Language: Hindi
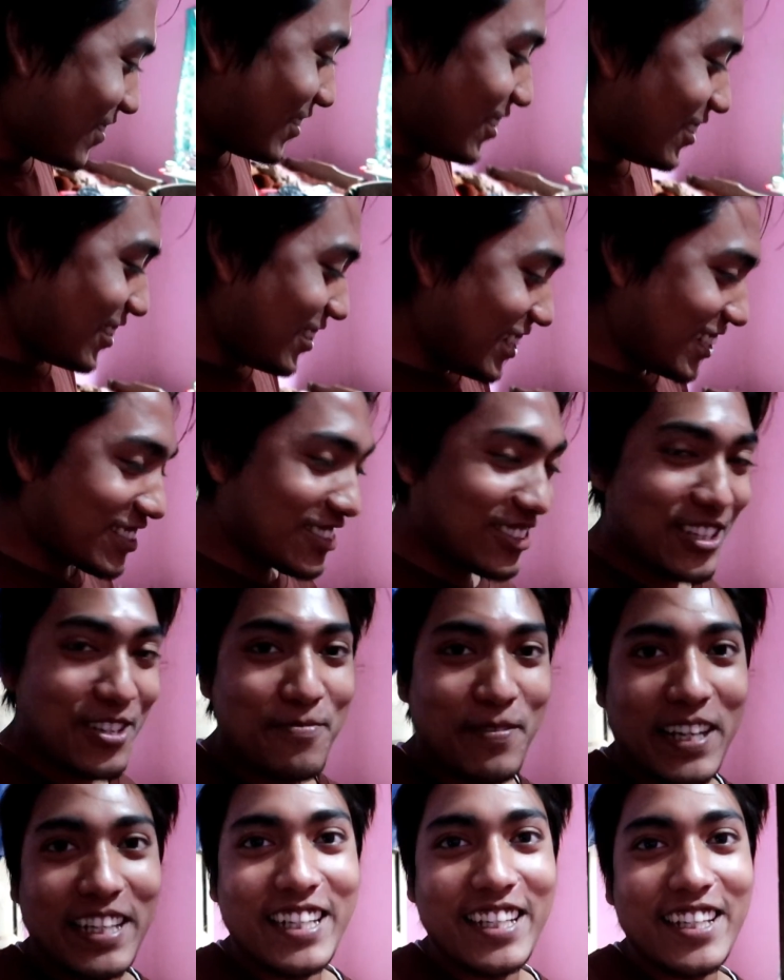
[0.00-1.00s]
वो एक्चुअली
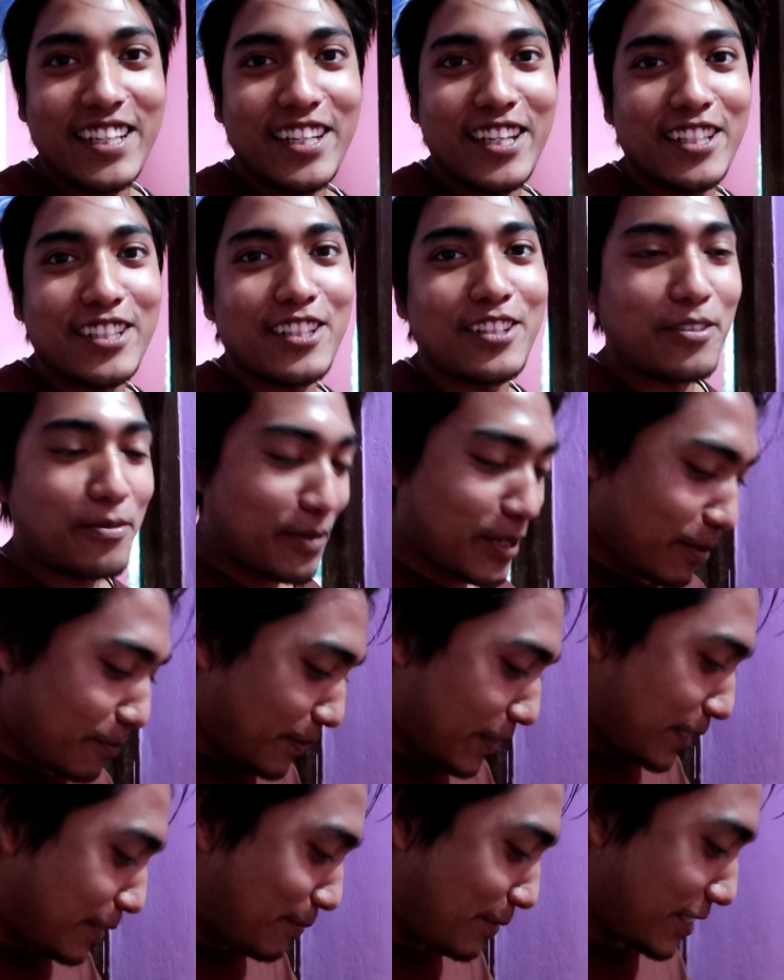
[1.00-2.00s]
पानी गिर गया था तो मेरा
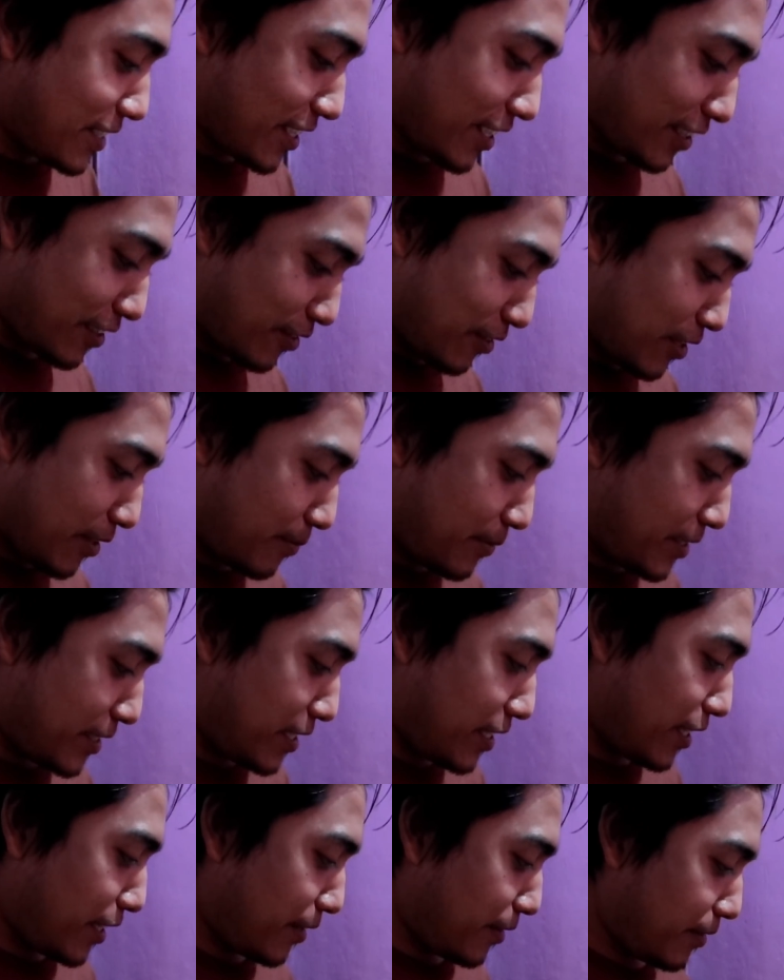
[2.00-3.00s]
पेन बीच गया तो हम
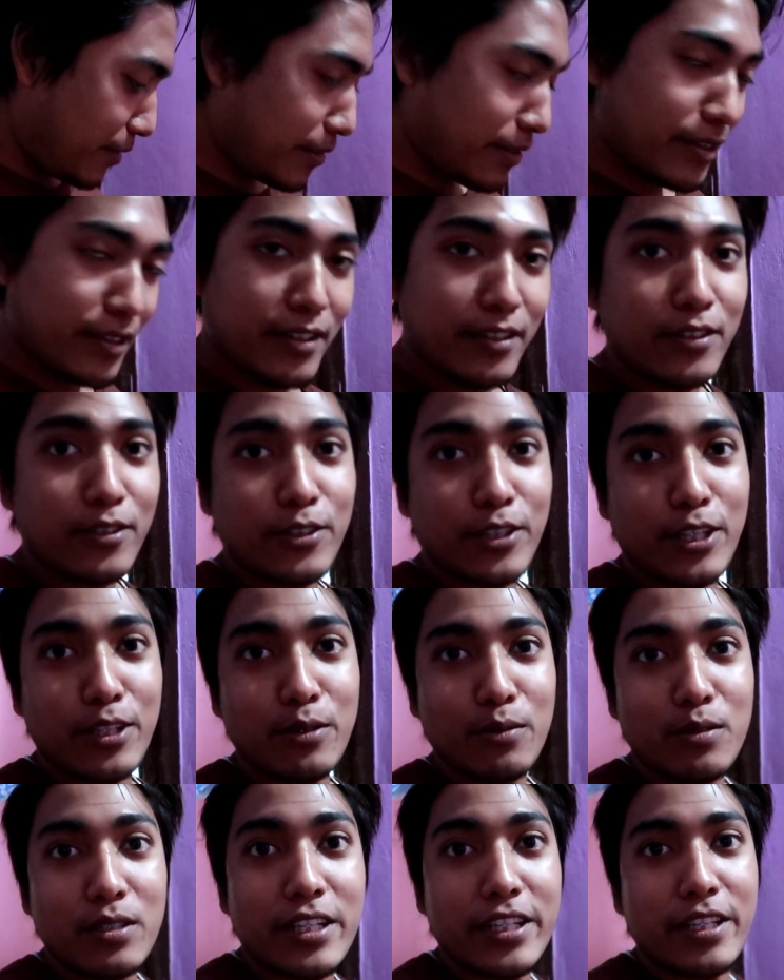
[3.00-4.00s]
इसलिए तोता
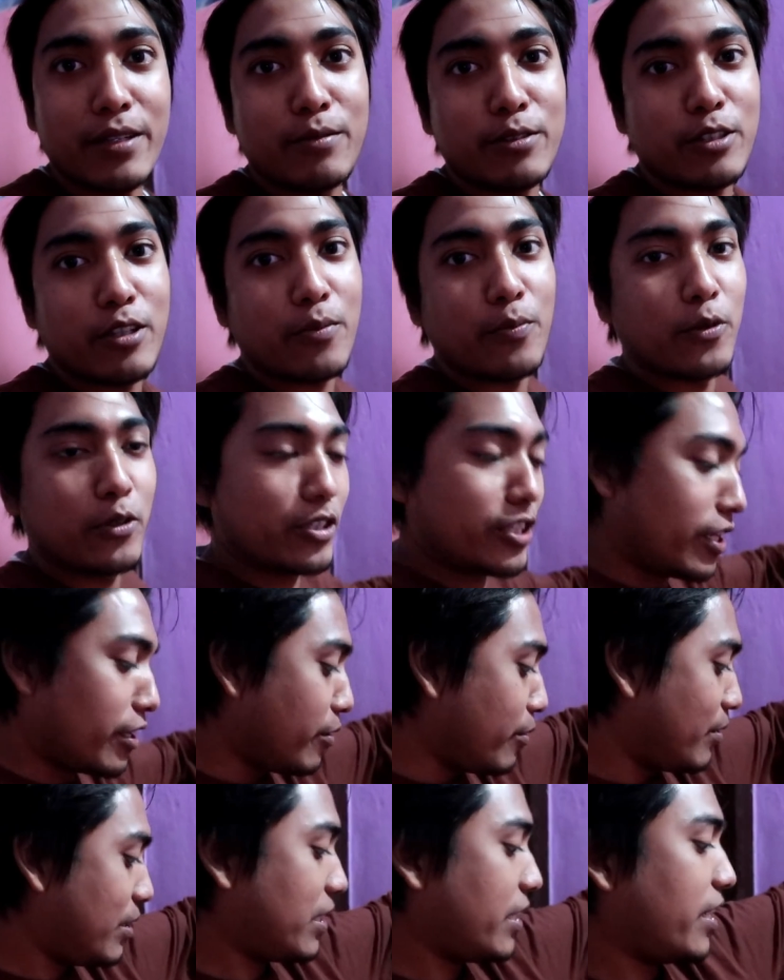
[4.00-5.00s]
को बोल रहे वो तो पहुँचा
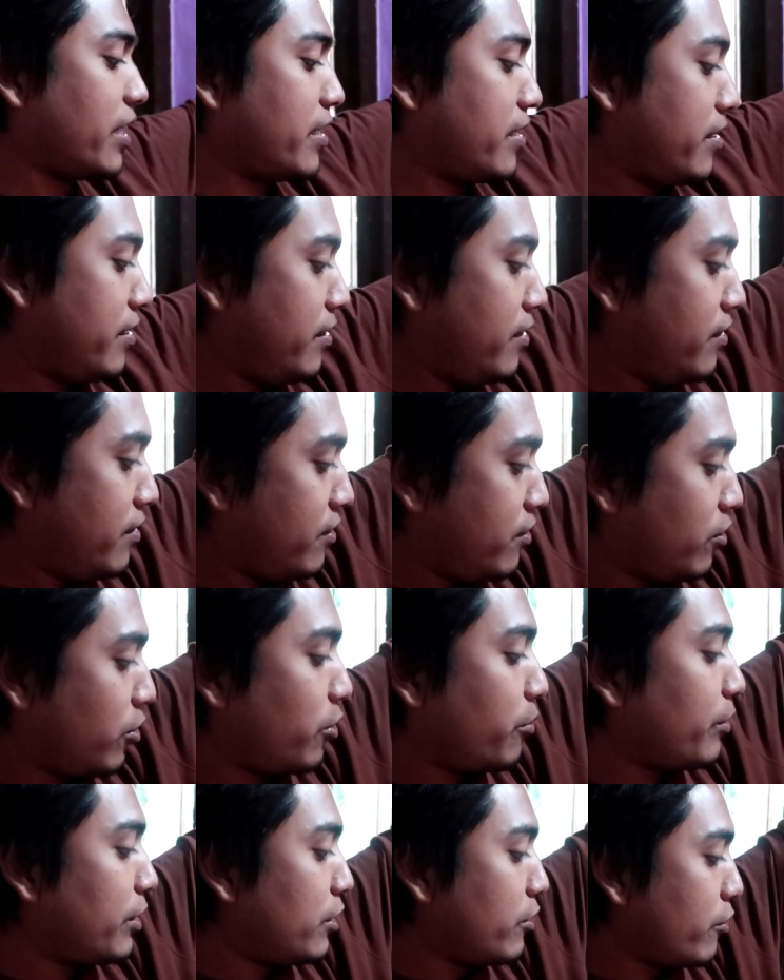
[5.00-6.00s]
था बोल
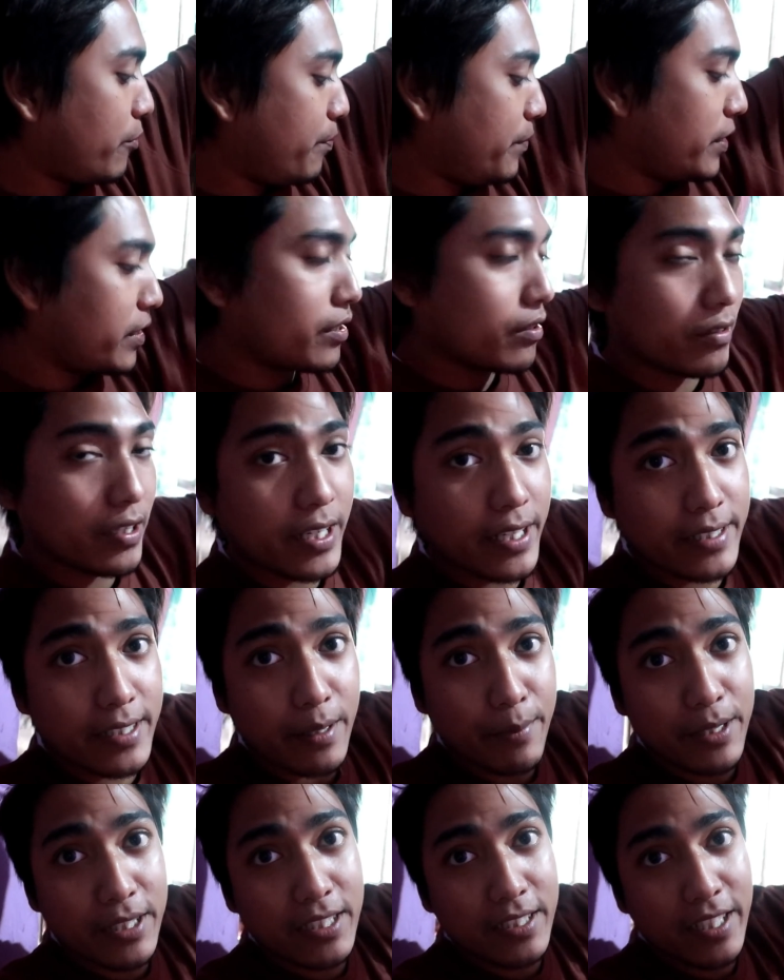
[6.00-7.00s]
के विल ड्रॉप मी क्योंकि
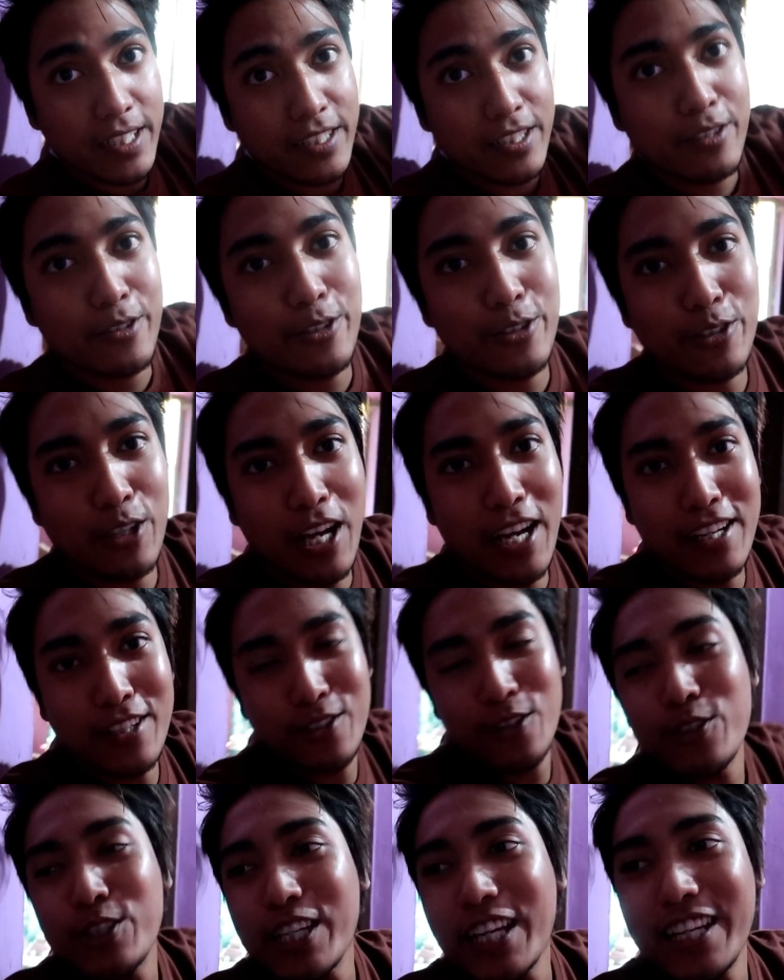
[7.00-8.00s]
रास्ता में से जाने से कोई हाँ
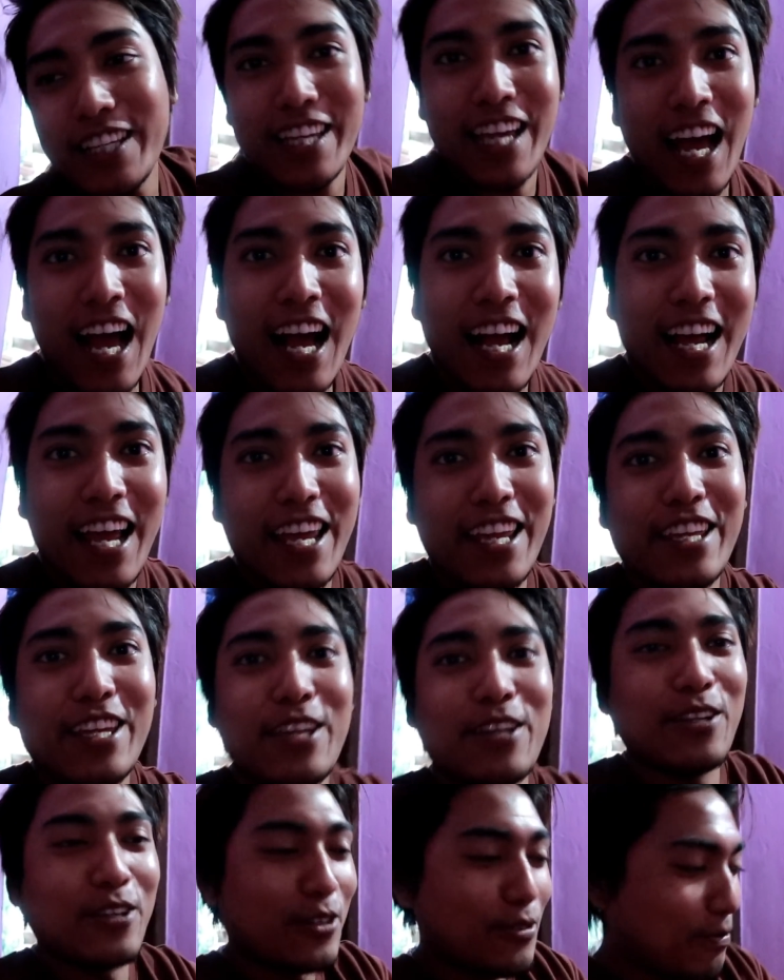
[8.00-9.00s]
सोचेगा कि हाँ गए
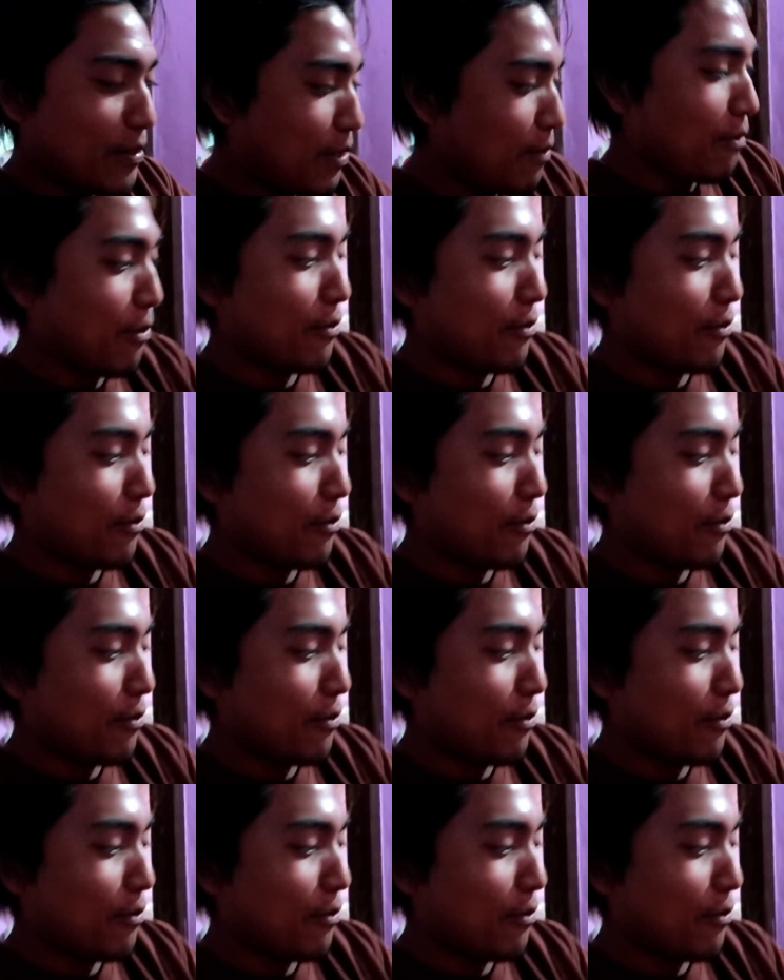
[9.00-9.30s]
लॉन्ग पेट